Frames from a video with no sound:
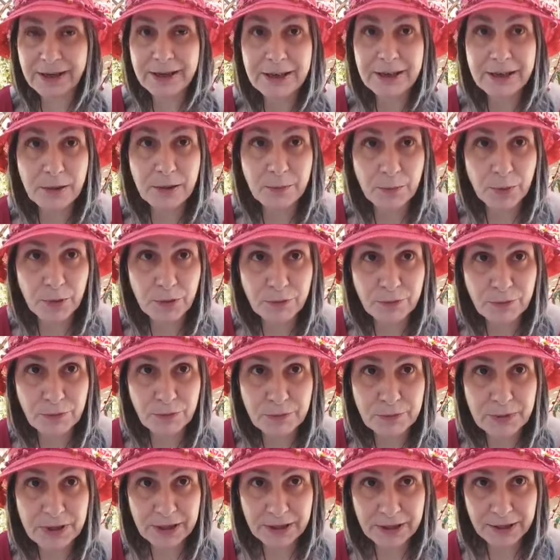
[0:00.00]
la
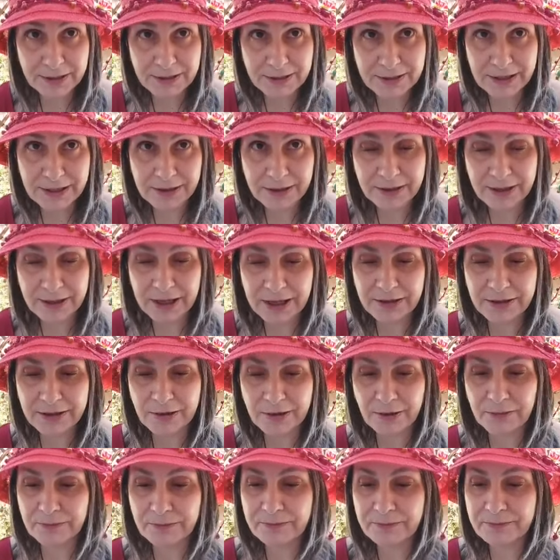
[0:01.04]
profumiera del
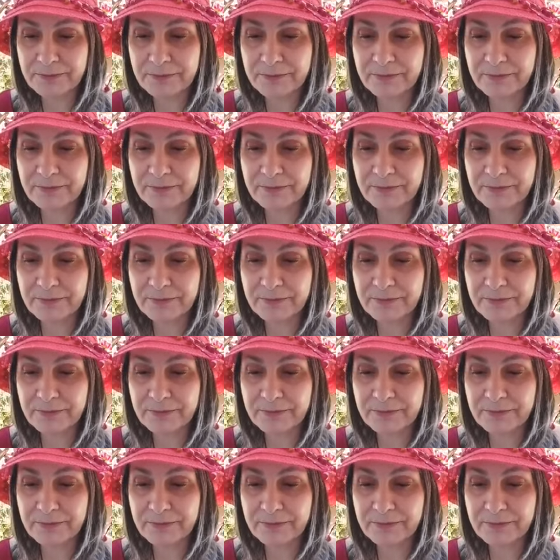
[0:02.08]
regno.